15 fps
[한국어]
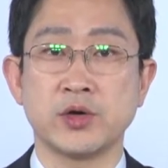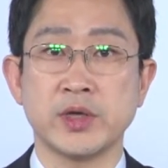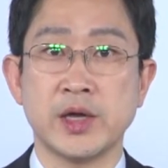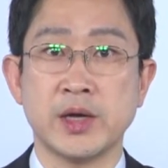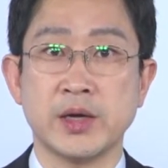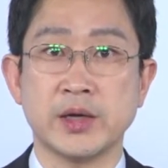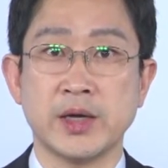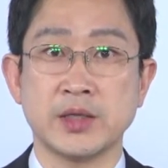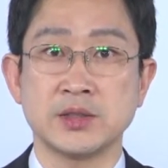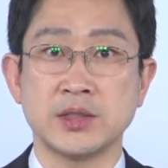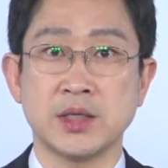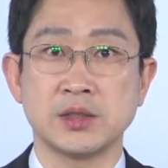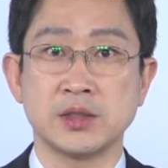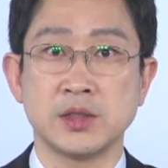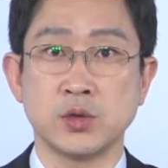여야
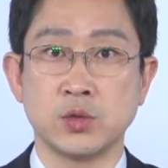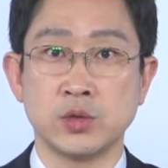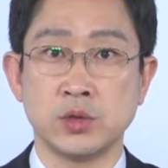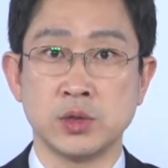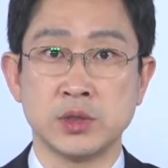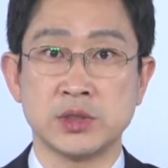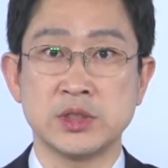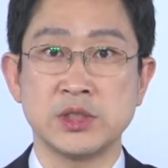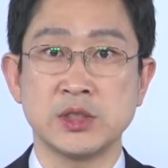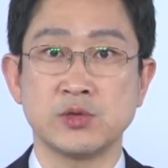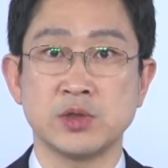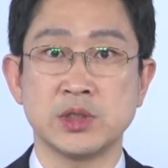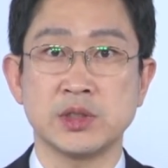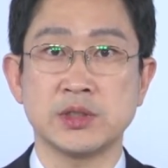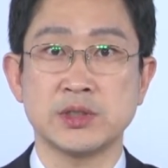간사들이 오늘
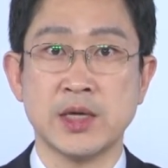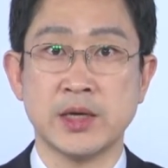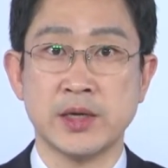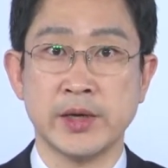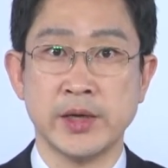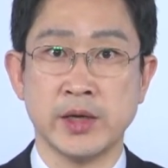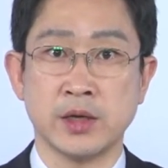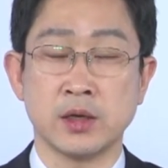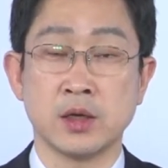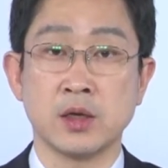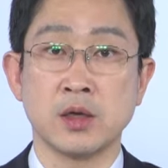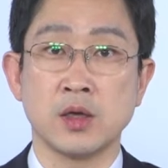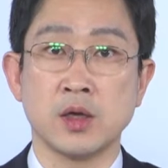특위 산하에